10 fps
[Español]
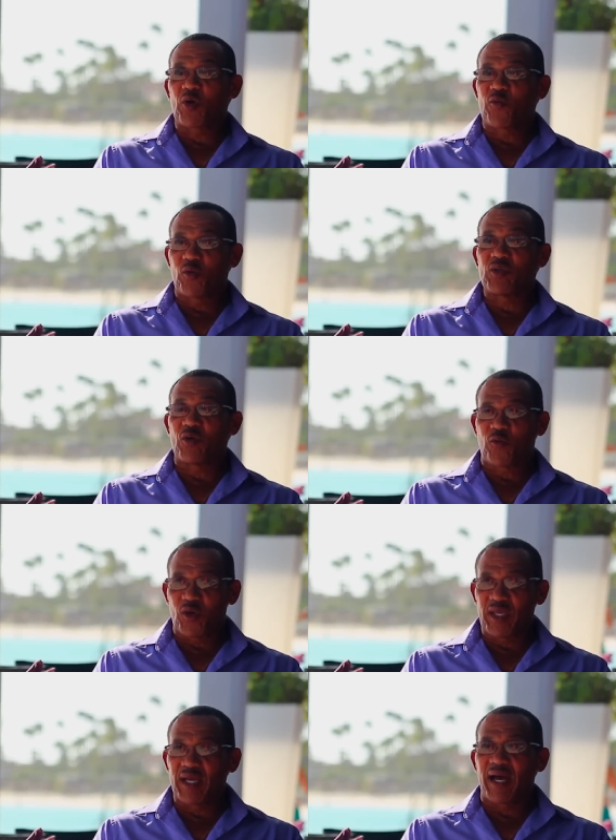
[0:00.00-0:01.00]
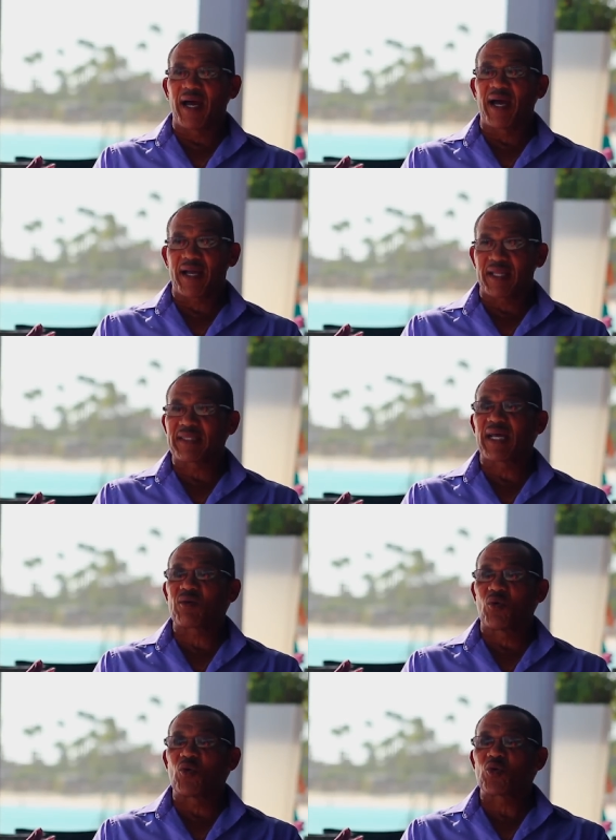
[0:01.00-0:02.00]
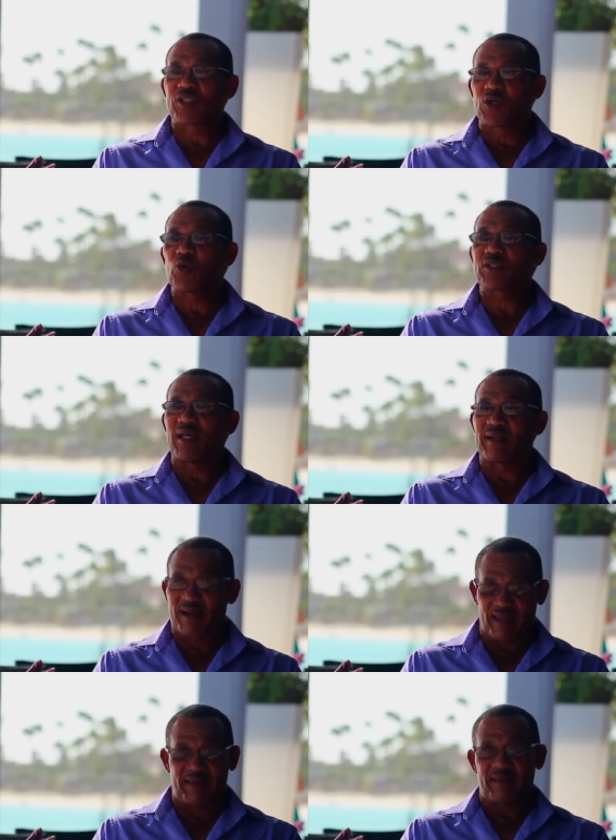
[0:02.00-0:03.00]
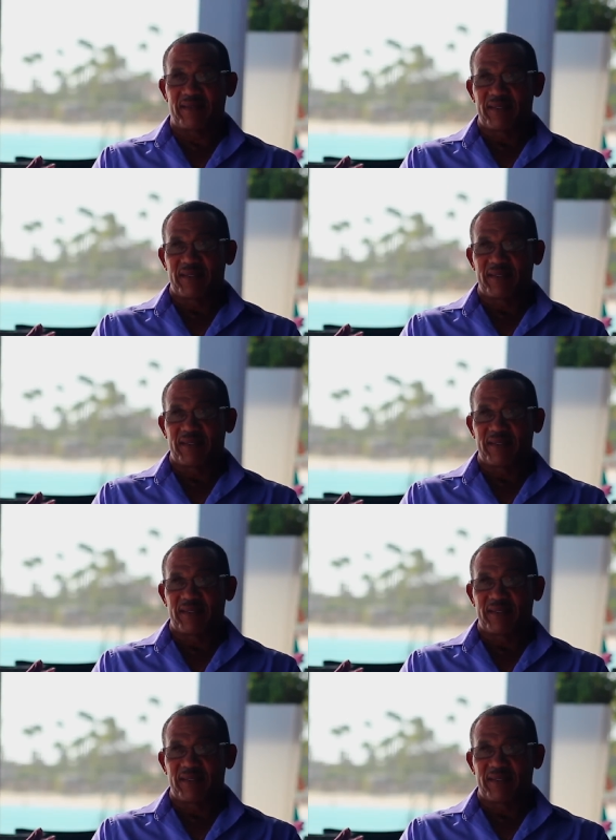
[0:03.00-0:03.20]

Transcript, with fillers: pero yo fui a cantar con los hijos del rey.